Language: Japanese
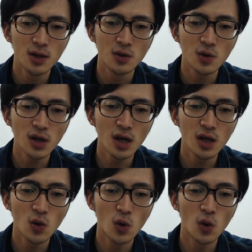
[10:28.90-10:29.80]
余計
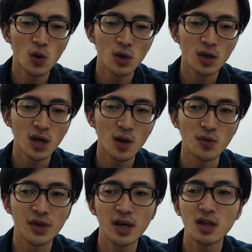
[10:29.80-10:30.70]
にこうゲーム
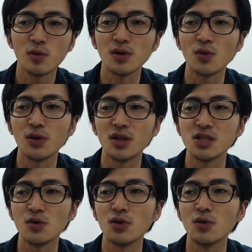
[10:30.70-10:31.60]
のネガティブなところが出ちゃ
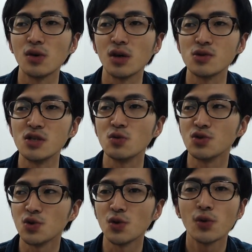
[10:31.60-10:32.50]
うっていうか、その依存
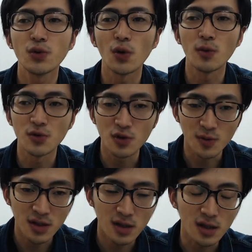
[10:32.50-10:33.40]
症とかも含
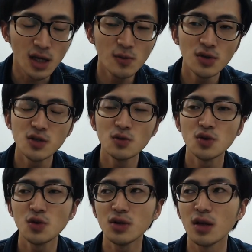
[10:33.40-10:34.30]
めて、ゲームの依存
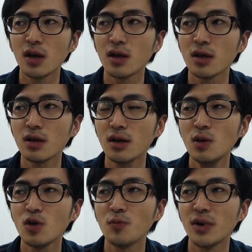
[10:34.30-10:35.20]
症って
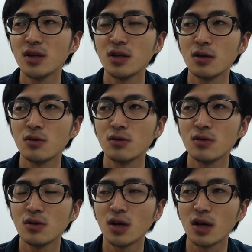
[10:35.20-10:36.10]
ゲームをいっぱいやってる
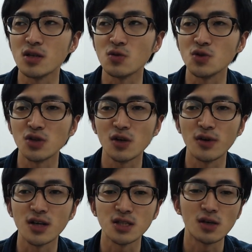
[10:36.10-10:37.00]
から依存症になるわ
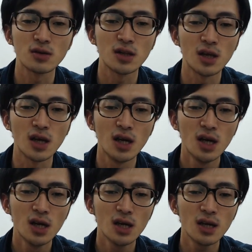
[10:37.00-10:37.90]
けじゃなくて、
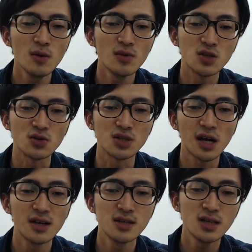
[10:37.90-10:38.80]
ゲームでその社
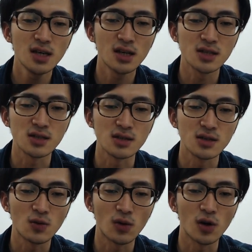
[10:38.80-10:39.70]
会生活
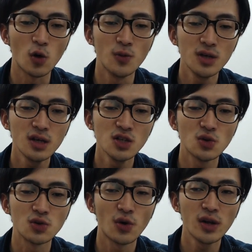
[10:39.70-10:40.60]
とか
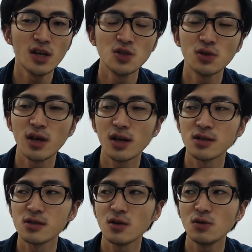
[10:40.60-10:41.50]
コミュニケーションを取らない状態が
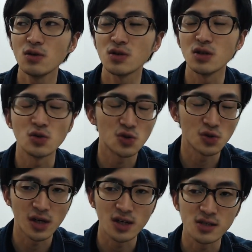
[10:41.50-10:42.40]
続くと依存症に
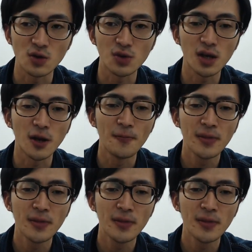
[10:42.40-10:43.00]
なりやすいので、